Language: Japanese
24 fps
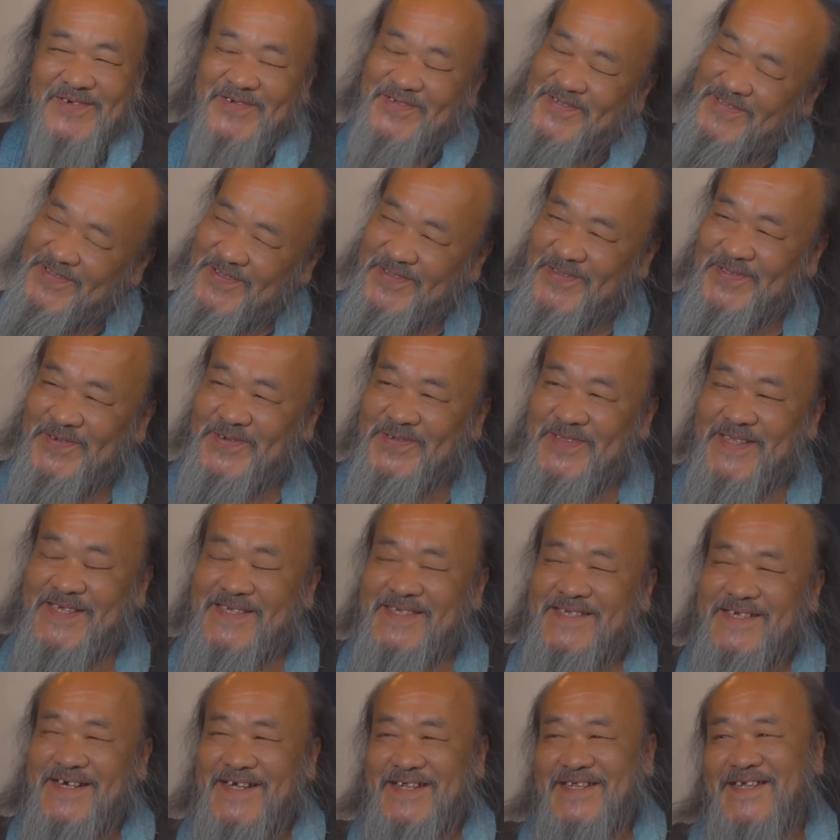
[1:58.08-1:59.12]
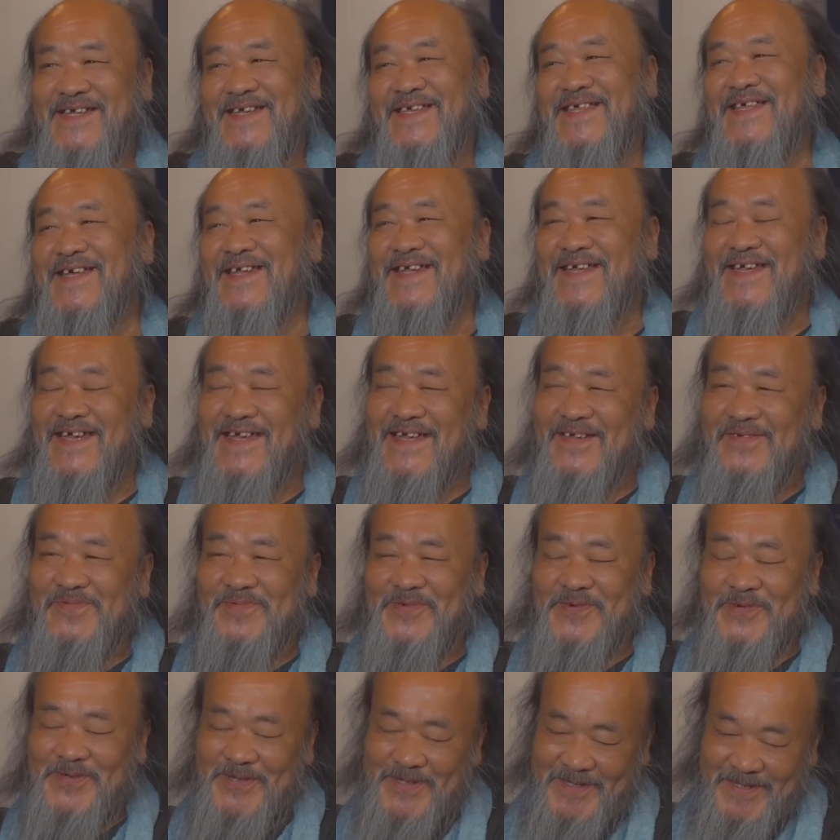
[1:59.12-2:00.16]
本当どうですかねだね、
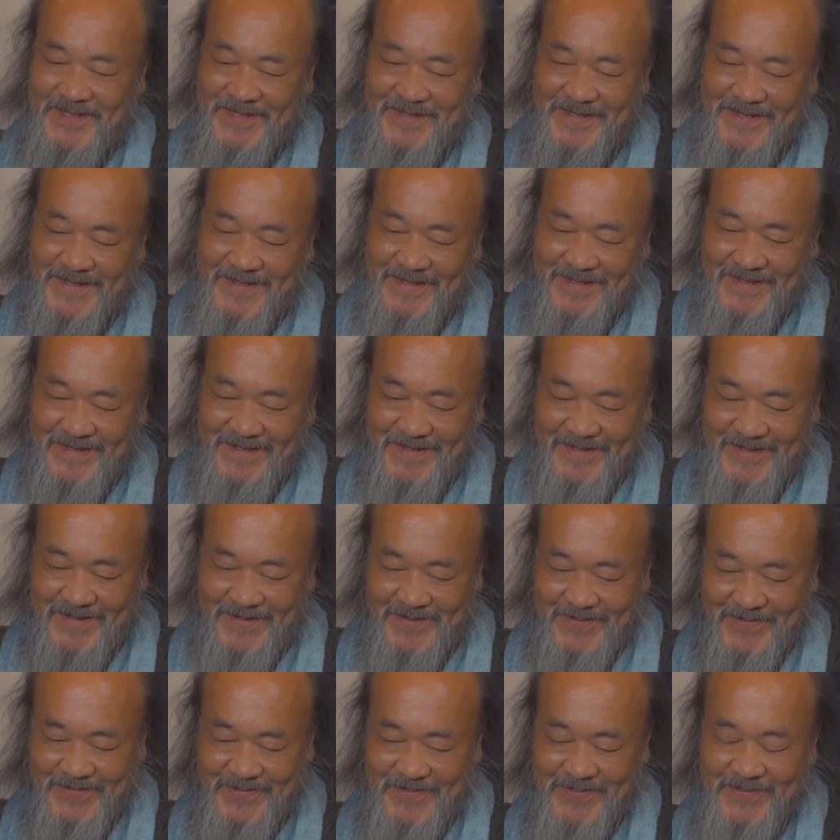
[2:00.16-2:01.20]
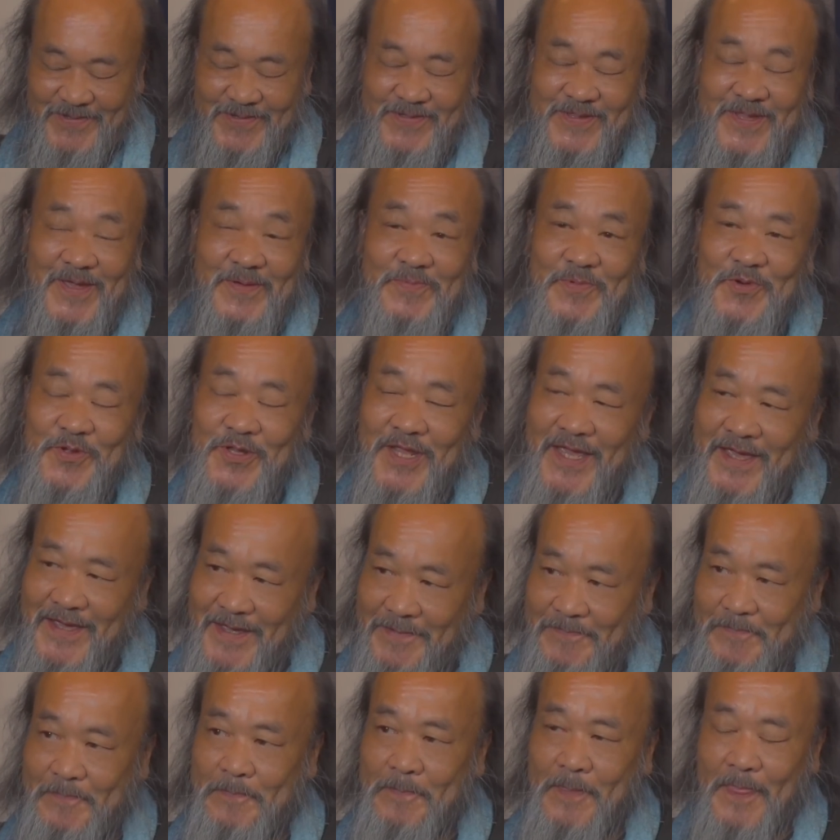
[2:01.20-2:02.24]
もう。本当でも
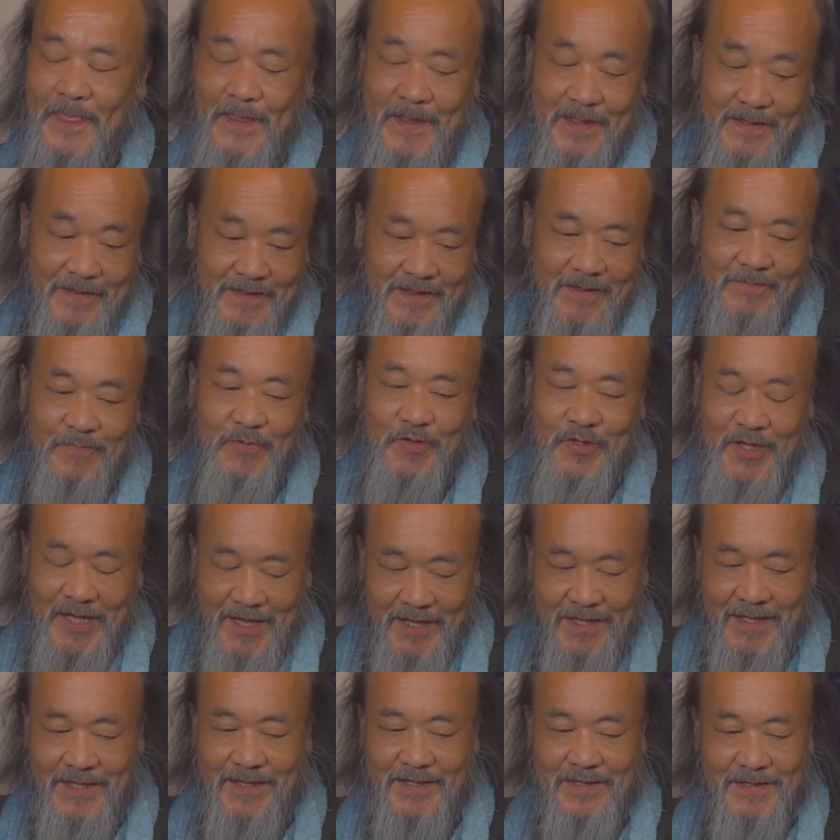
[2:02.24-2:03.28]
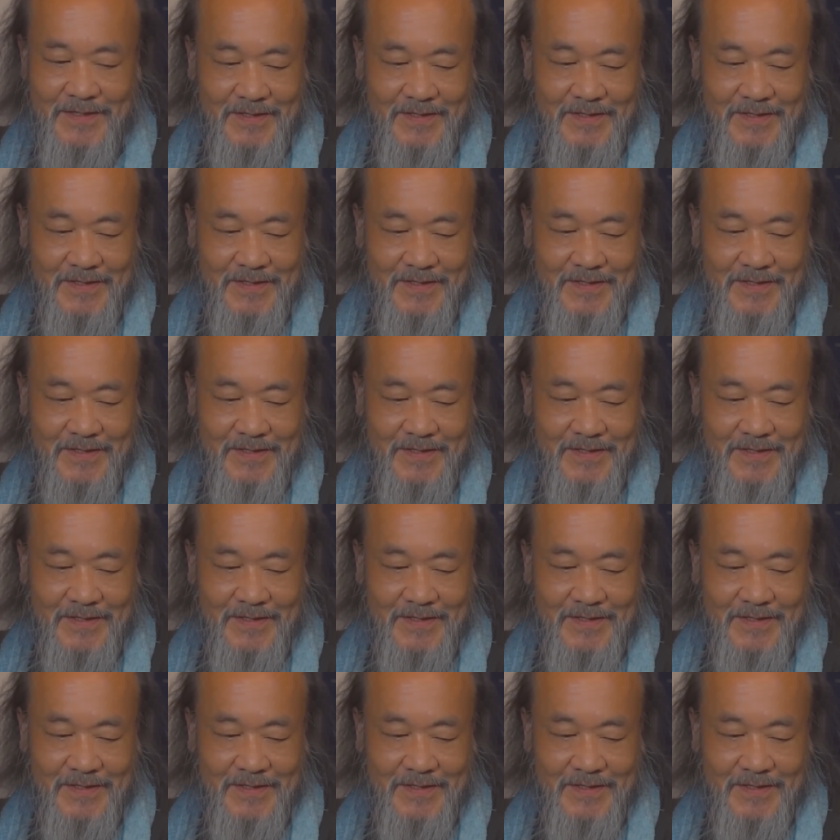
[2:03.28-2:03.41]
ね、でもね、